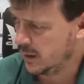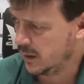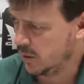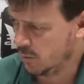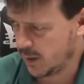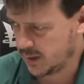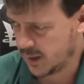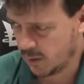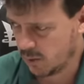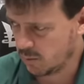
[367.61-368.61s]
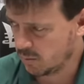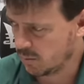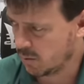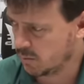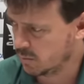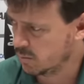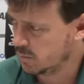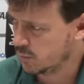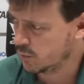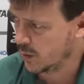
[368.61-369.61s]
E o Marcelo é um, é
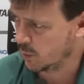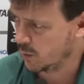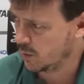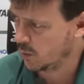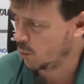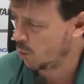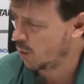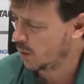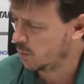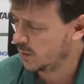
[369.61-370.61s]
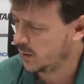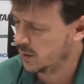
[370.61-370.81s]
um jogador icônico, né?